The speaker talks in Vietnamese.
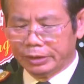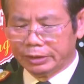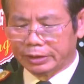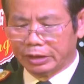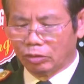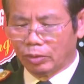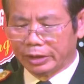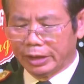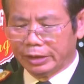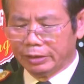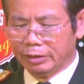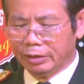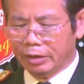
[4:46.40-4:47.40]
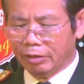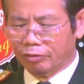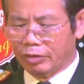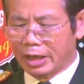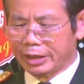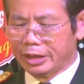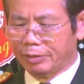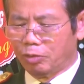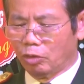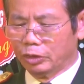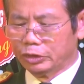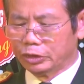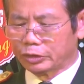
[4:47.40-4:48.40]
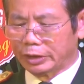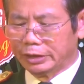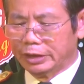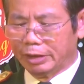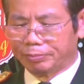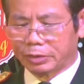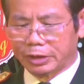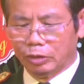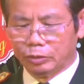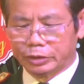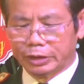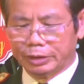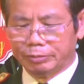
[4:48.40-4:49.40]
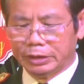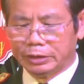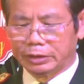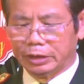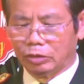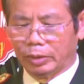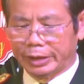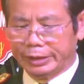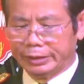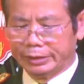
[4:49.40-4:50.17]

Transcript: Hội Cựu chiến binh thành phố đã phối hợp với Hiệp hội Doanh nhân Cựu chiến binh tỉnh Quảng